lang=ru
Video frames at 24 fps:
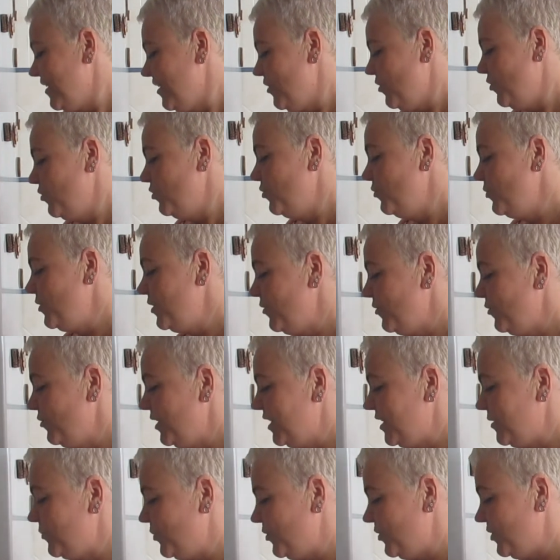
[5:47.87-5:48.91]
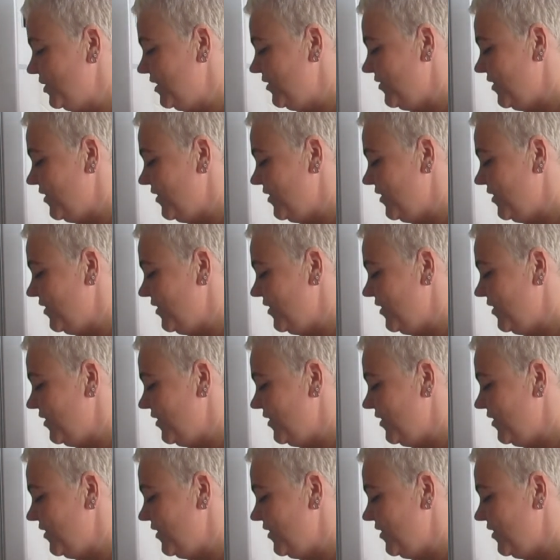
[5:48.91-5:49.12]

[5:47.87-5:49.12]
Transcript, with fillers: Он, у нас просто